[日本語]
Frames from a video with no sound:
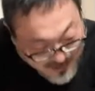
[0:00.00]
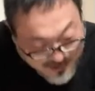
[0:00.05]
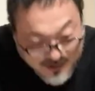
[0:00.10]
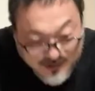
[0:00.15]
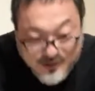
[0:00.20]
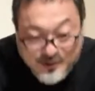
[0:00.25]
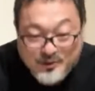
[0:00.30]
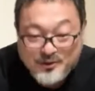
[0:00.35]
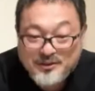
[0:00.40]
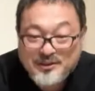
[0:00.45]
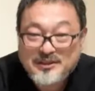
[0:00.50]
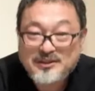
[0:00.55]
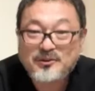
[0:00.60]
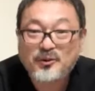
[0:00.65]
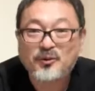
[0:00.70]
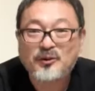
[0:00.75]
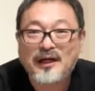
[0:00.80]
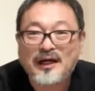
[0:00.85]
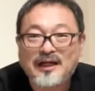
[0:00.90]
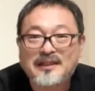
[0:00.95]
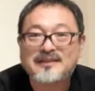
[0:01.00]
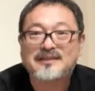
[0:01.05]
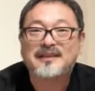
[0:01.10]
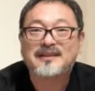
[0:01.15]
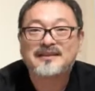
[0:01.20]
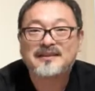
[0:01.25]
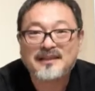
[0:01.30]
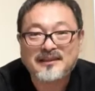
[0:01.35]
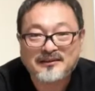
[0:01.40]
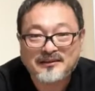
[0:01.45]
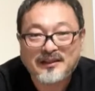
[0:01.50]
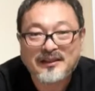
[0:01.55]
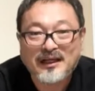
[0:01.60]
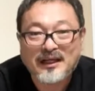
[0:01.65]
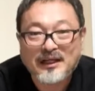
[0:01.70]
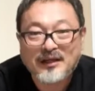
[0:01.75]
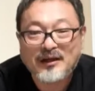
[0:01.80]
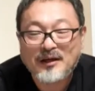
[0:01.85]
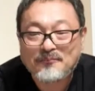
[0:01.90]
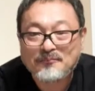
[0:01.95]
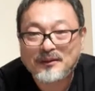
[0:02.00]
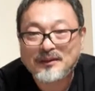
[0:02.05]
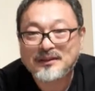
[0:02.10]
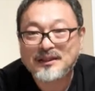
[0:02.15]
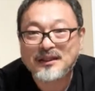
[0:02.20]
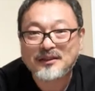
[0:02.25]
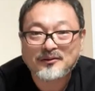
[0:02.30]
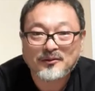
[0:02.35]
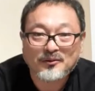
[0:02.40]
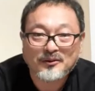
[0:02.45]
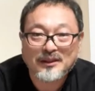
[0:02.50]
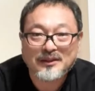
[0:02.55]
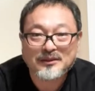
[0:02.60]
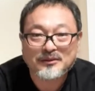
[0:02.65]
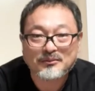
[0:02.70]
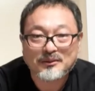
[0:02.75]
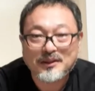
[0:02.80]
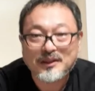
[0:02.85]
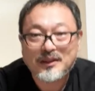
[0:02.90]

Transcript: 主人公な感じがしてないですね彼はやっぱり鉄頭鉄に